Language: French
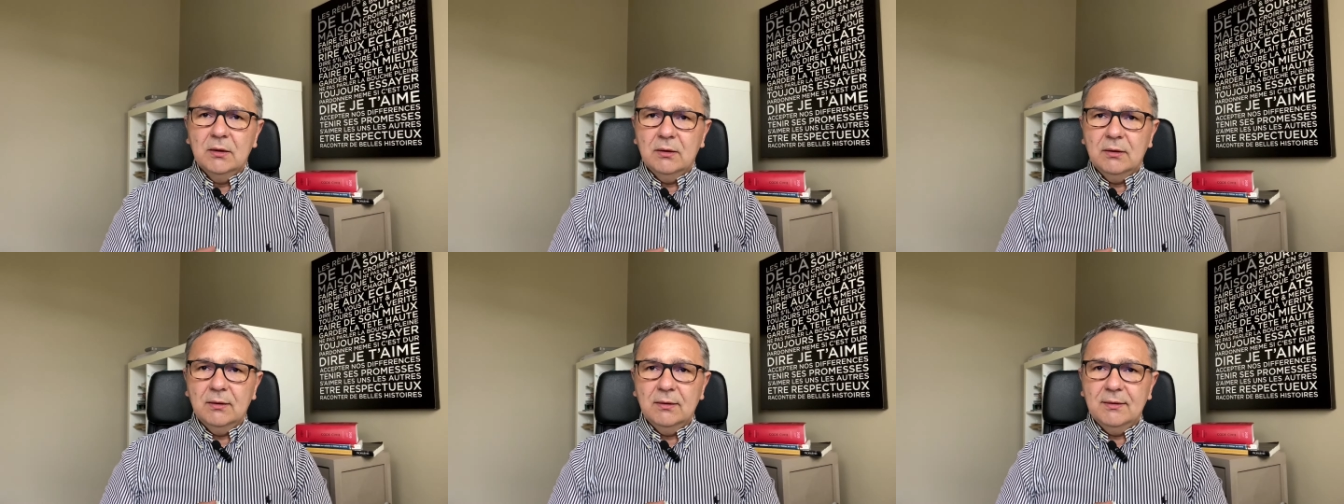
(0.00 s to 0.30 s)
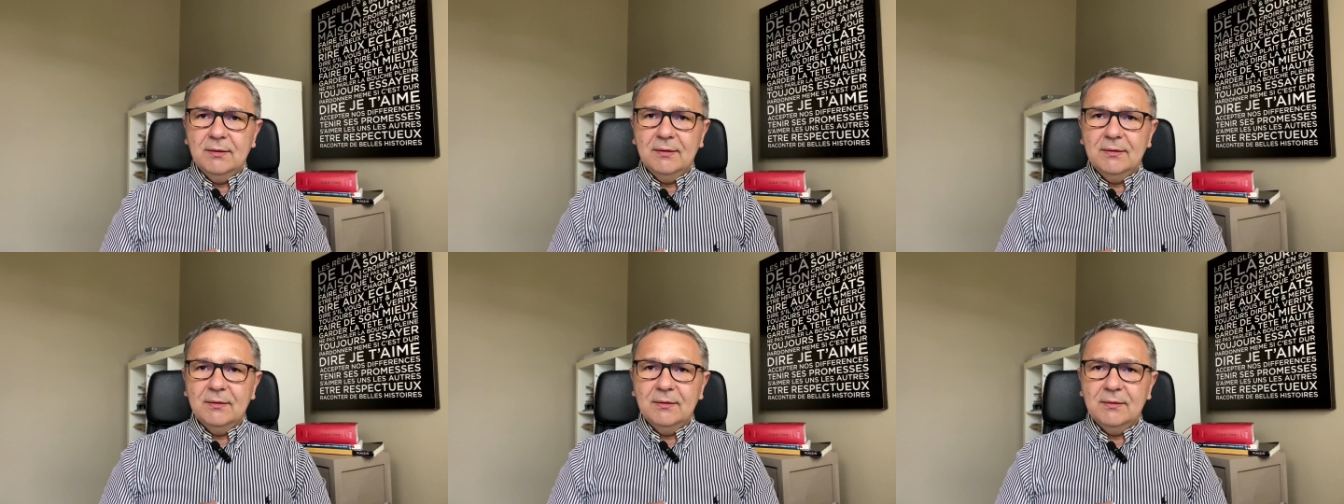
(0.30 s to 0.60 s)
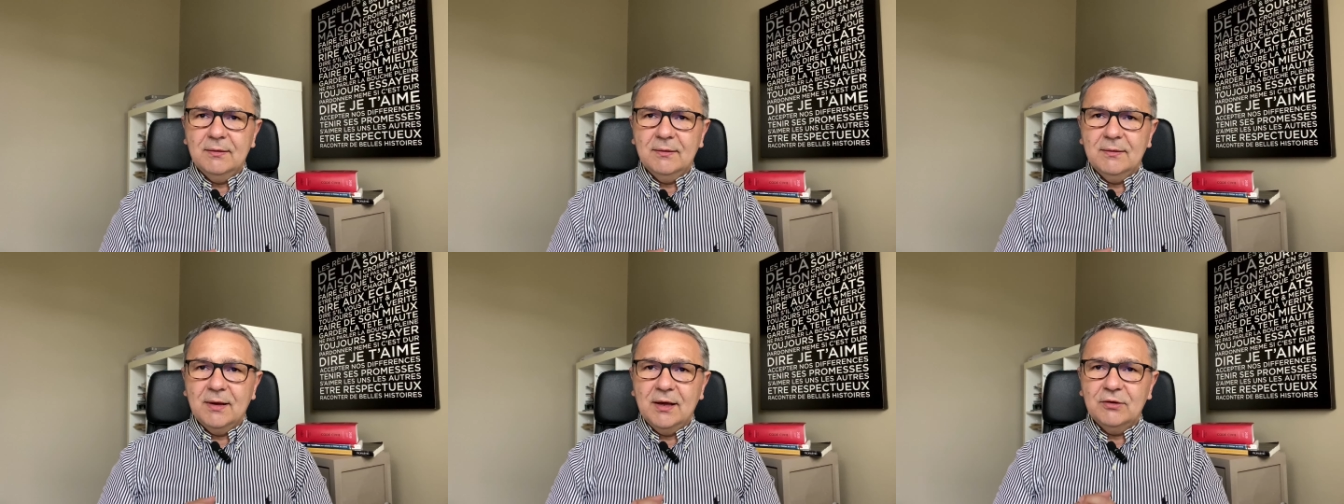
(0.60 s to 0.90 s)

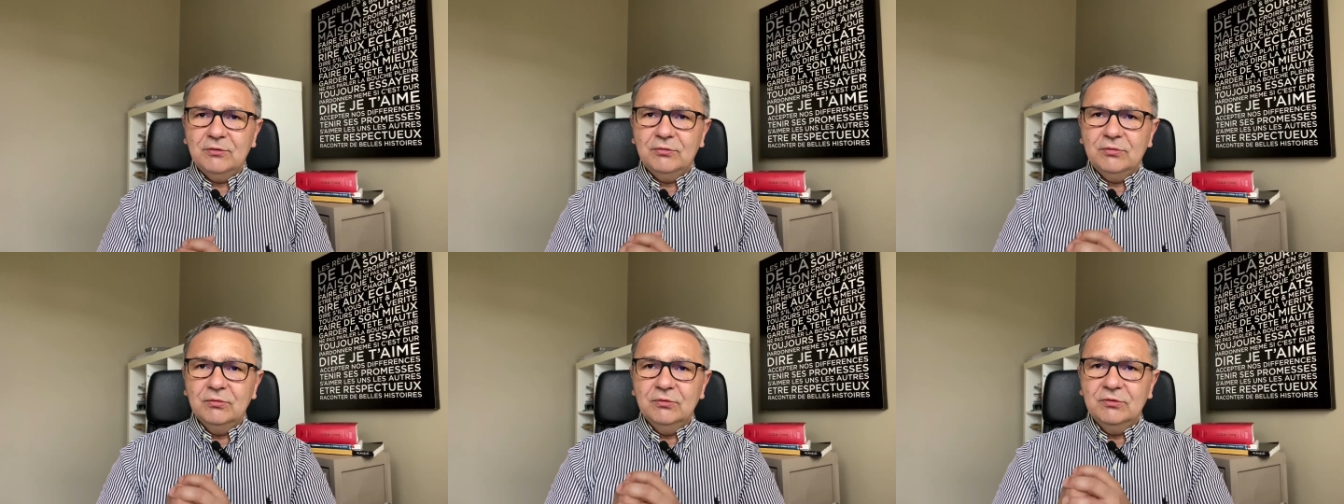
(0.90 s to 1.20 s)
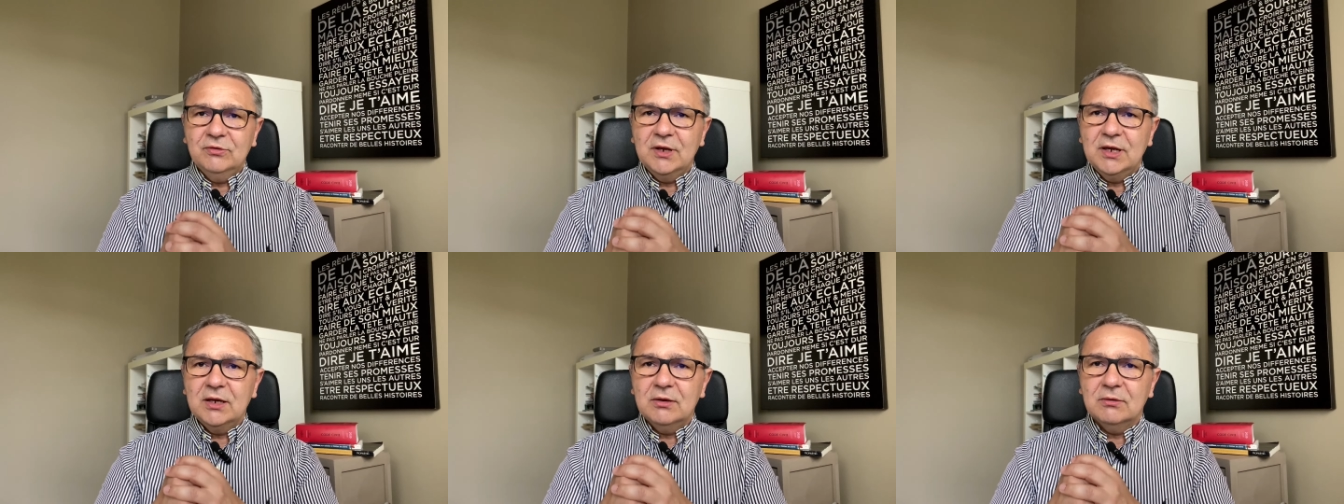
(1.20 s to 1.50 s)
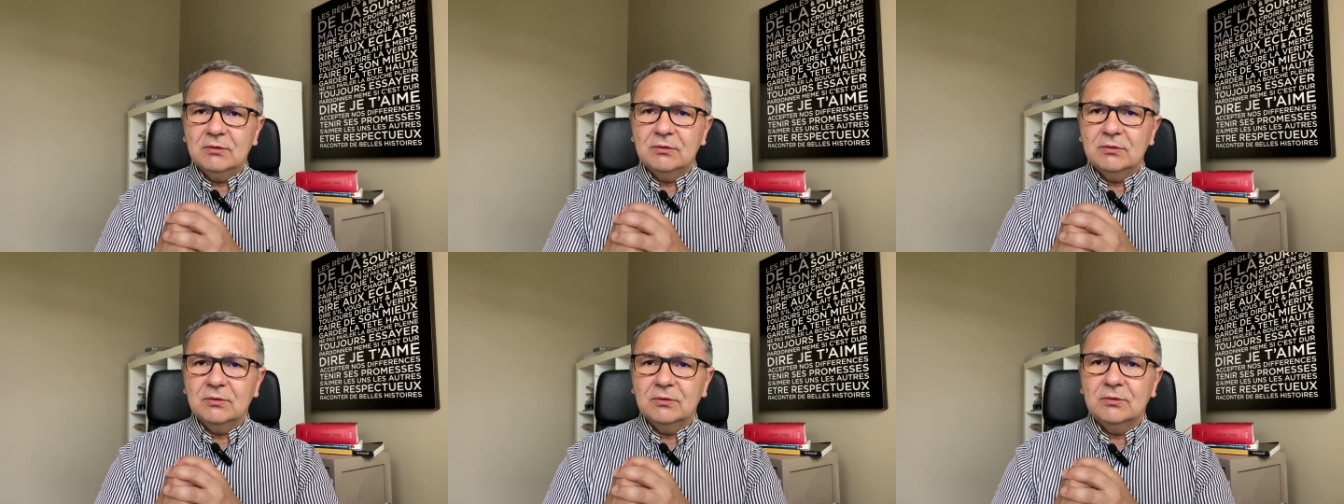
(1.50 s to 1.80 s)
euh, un sujet
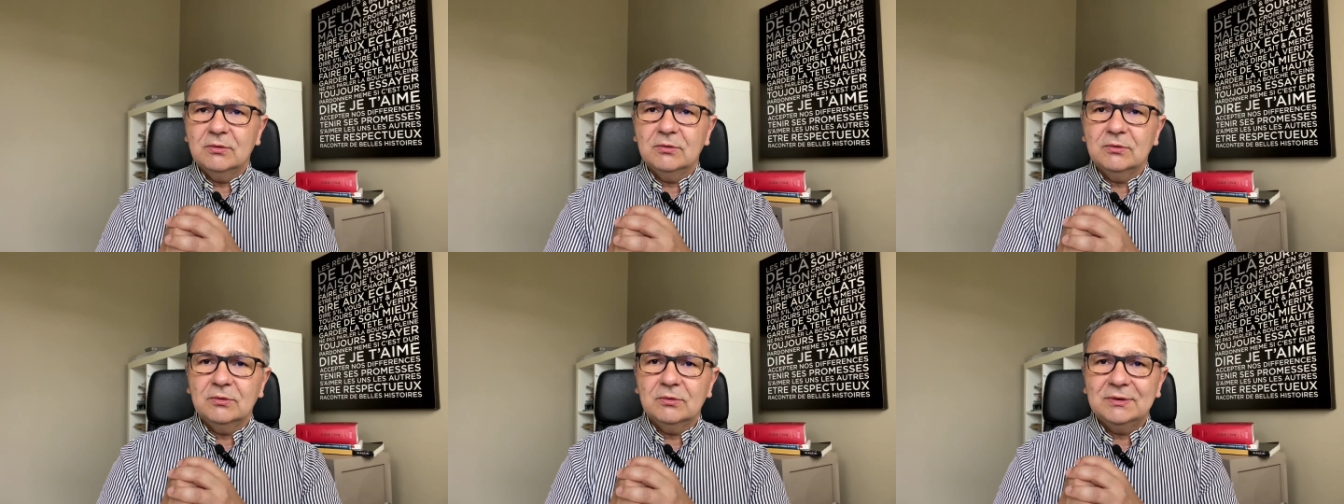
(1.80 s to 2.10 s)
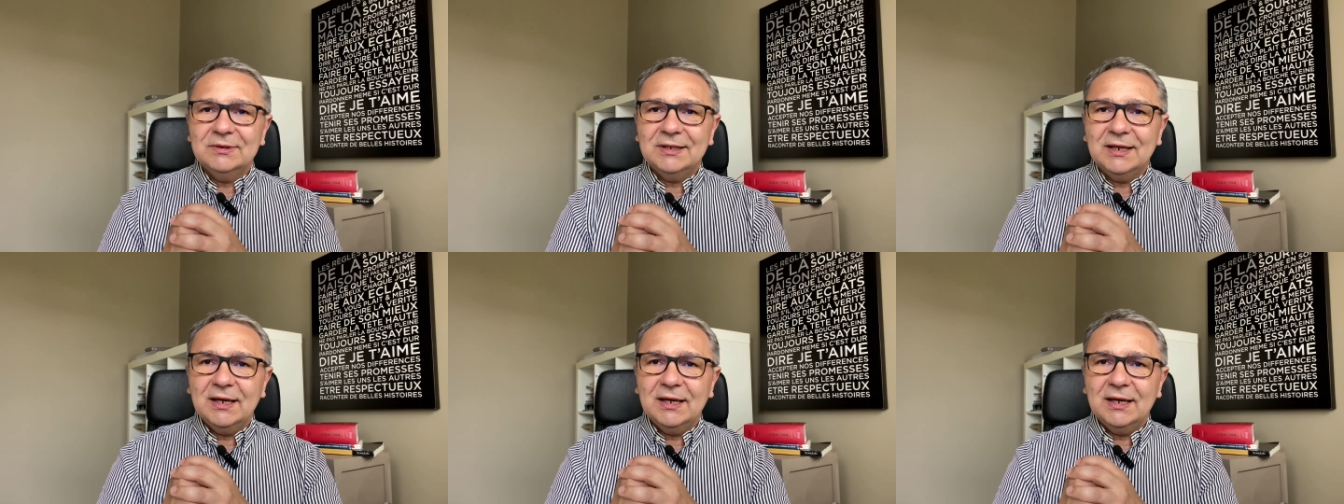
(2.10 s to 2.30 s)
euh,